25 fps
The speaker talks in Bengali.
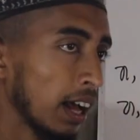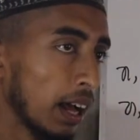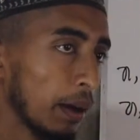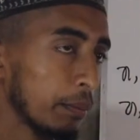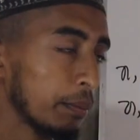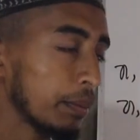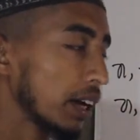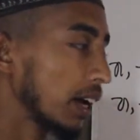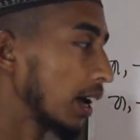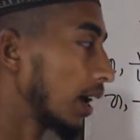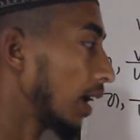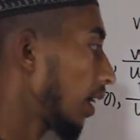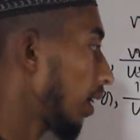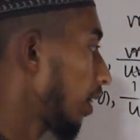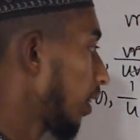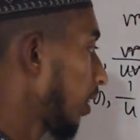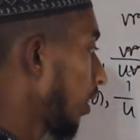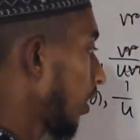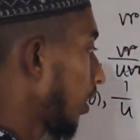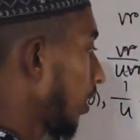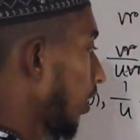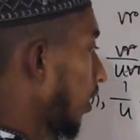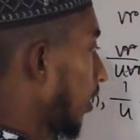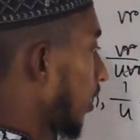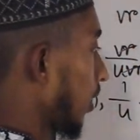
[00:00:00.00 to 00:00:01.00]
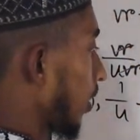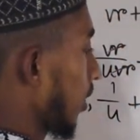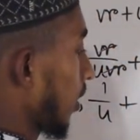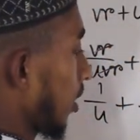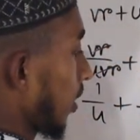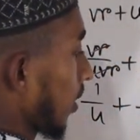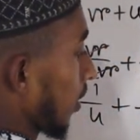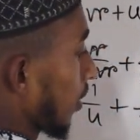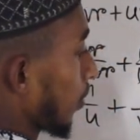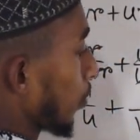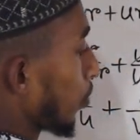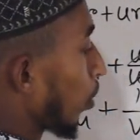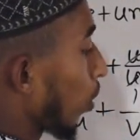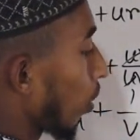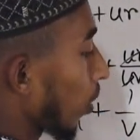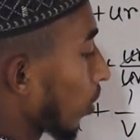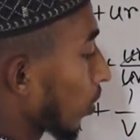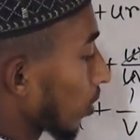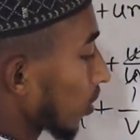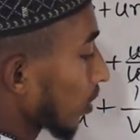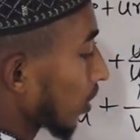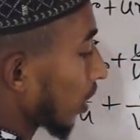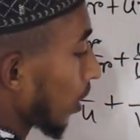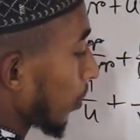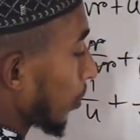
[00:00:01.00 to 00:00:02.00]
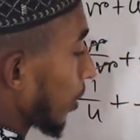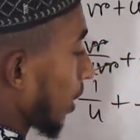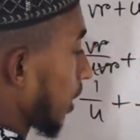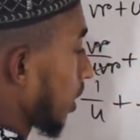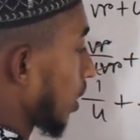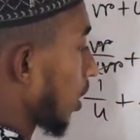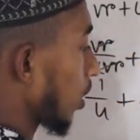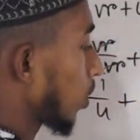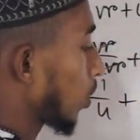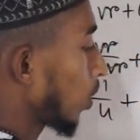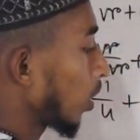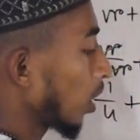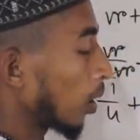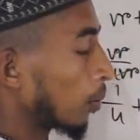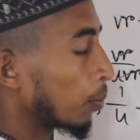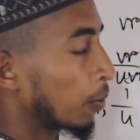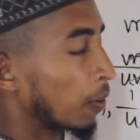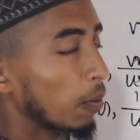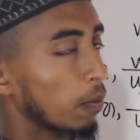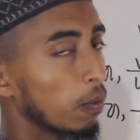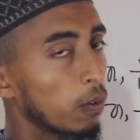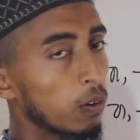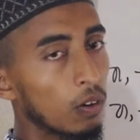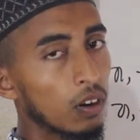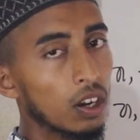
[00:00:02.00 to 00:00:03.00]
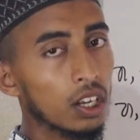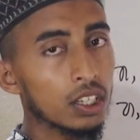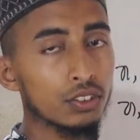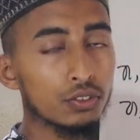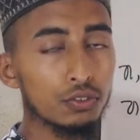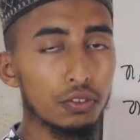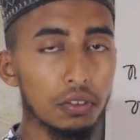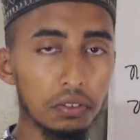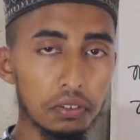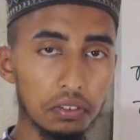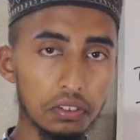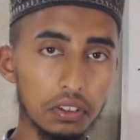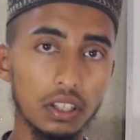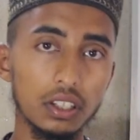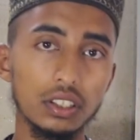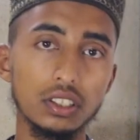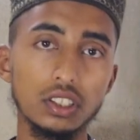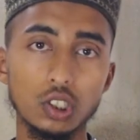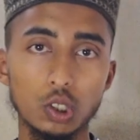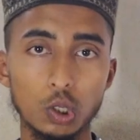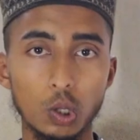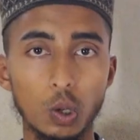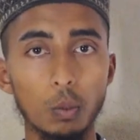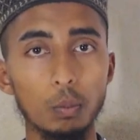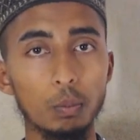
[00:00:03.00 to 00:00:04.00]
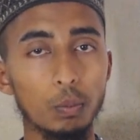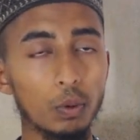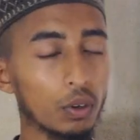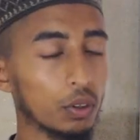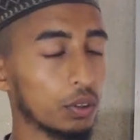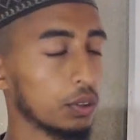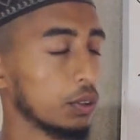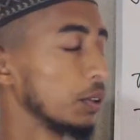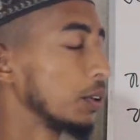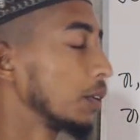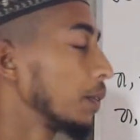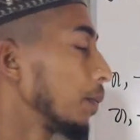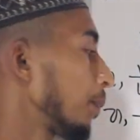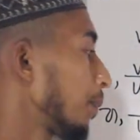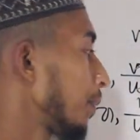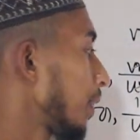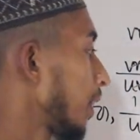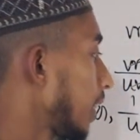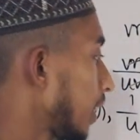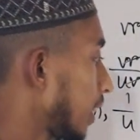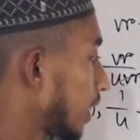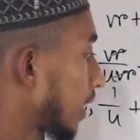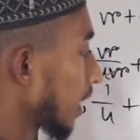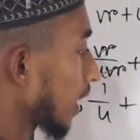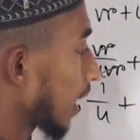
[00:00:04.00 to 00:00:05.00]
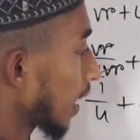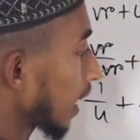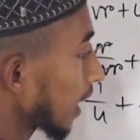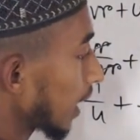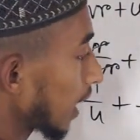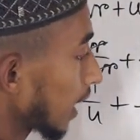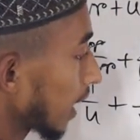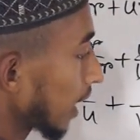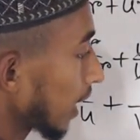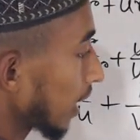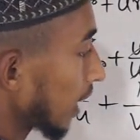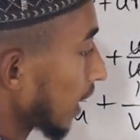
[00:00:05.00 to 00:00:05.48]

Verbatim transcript: আমরা বক্রতার ব্যাসার্ধ এবং ফোকাস দূরত্বের যে সম্পর্ক সেখান থেকে